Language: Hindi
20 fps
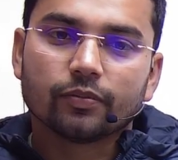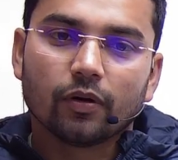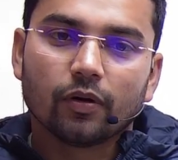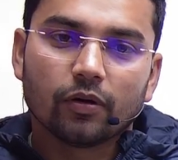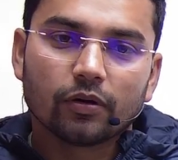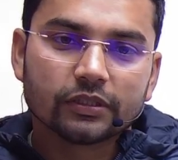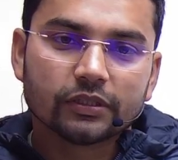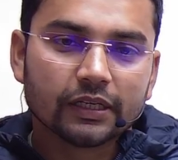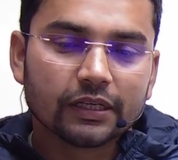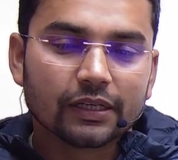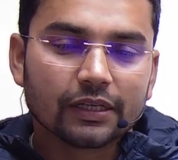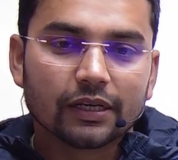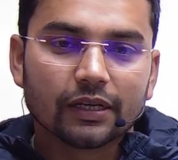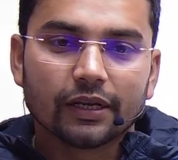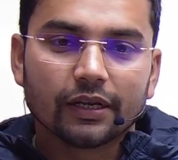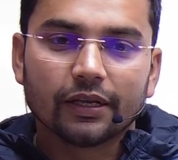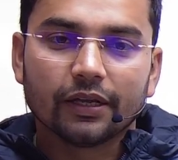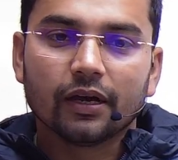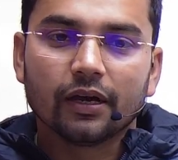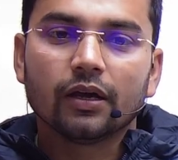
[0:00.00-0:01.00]
और जनरल
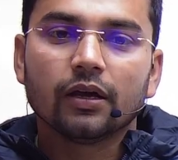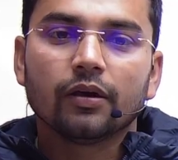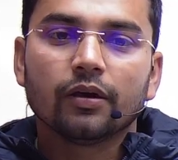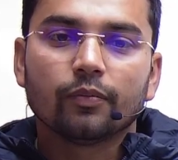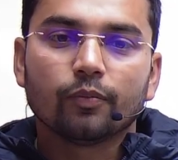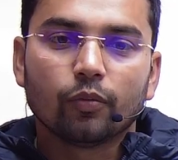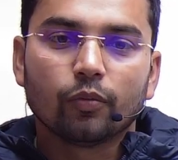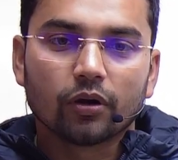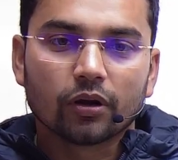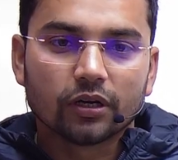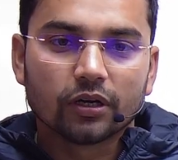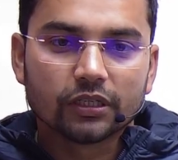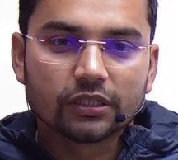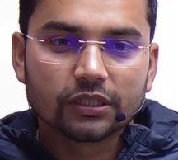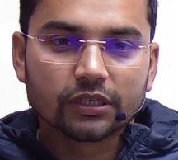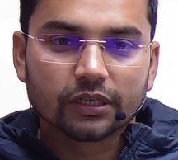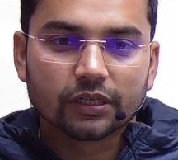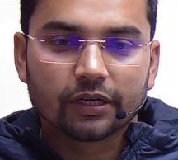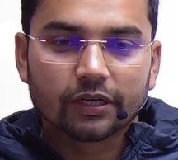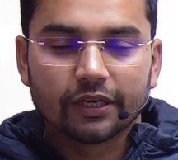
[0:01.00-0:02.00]
एरिया बॉर्डर
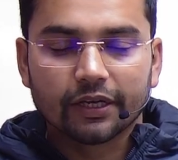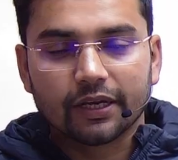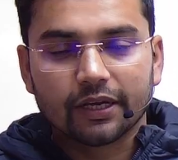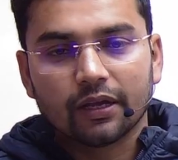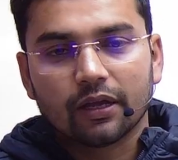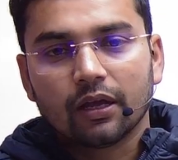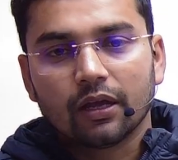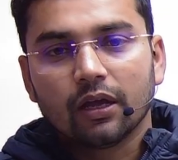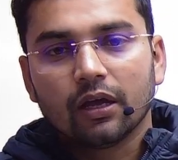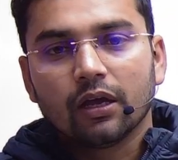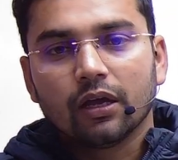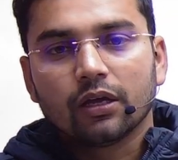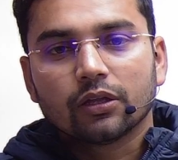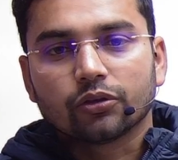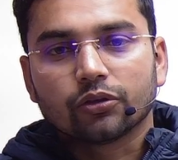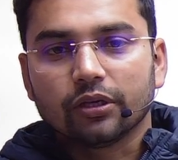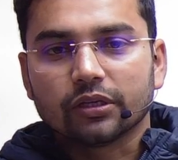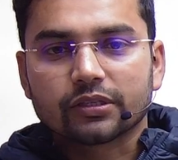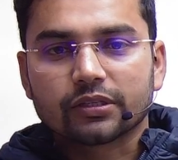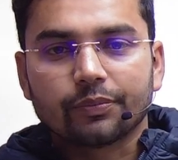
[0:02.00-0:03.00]

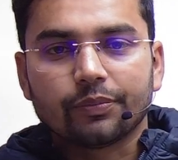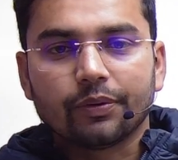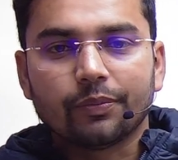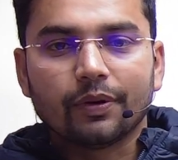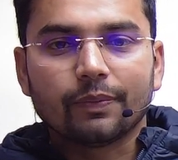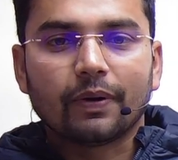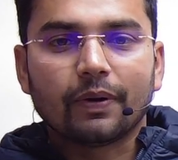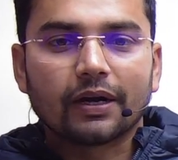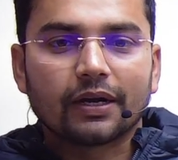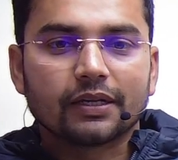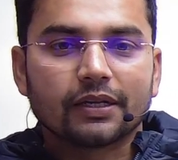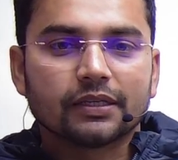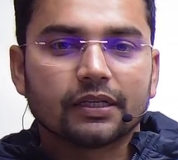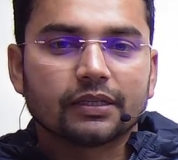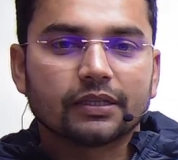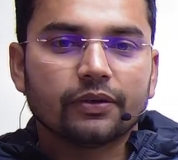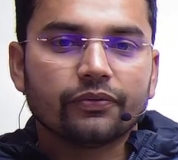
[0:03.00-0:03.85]
डिस्ट्रिक्ट ये सभी में बांटा जाता